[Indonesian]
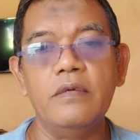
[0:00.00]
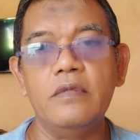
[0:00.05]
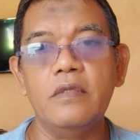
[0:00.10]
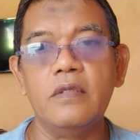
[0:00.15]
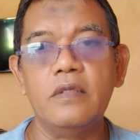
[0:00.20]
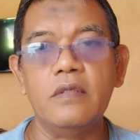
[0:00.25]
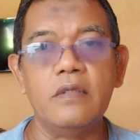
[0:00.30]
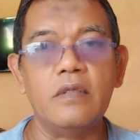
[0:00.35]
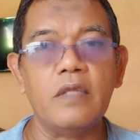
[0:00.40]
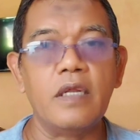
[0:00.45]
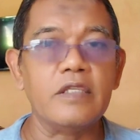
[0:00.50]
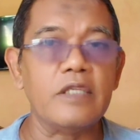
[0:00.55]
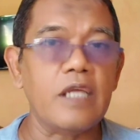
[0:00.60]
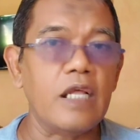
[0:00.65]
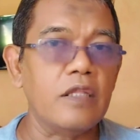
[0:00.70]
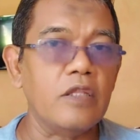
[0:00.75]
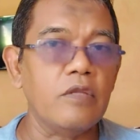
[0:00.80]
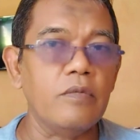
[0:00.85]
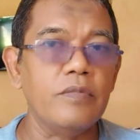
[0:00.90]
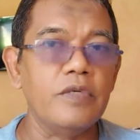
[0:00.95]
anu
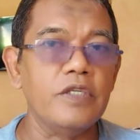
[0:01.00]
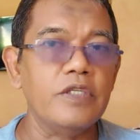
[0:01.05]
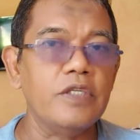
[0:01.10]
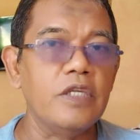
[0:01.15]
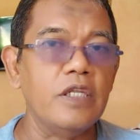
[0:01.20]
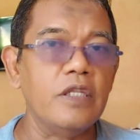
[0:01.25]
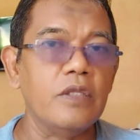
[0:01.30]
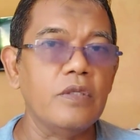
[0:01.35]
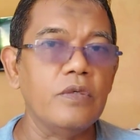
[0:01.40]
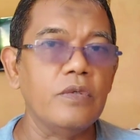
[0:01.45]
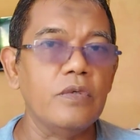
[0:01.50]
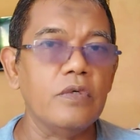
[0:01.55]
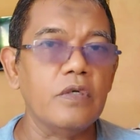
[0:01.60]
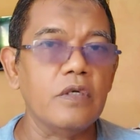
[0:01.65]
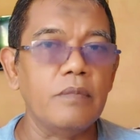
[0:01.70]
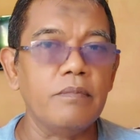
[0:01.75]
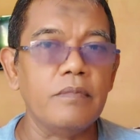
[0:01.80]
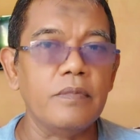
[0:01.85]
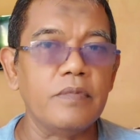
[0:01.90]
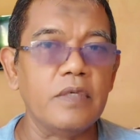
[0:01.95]
tercantum di
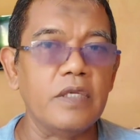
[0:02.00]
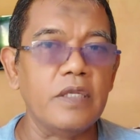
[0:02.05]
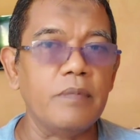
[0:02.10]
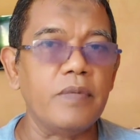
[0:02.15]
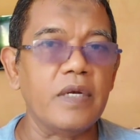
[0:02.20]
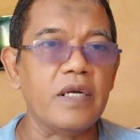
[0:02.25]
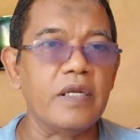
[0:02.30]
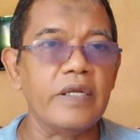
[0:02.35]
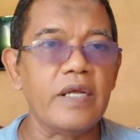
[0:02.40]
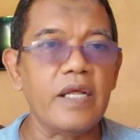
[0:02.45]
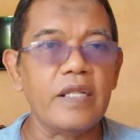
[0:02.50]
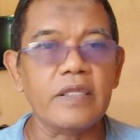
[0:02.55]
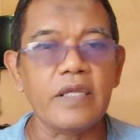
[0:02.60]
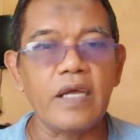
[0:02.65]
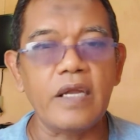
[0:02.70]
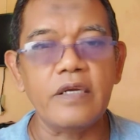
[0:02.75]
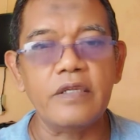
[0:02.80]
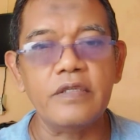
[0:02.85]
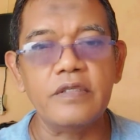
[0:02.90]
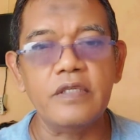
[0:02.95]
situ,
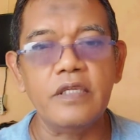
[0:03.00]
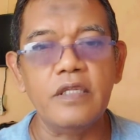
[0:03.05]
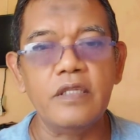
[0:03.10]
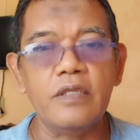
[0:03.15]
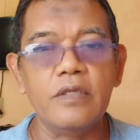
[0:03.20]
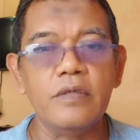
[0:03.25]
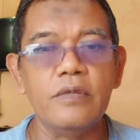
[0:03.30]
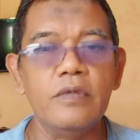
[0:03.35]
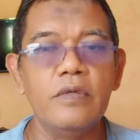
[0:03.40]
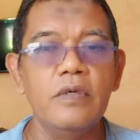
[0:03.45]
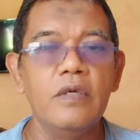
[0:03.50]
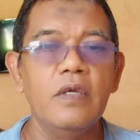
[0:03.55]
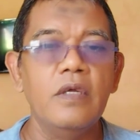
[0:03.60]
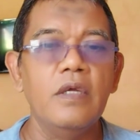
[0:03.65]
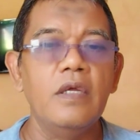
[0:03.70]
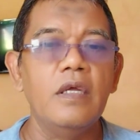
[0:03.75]
diperlihatkan di situ,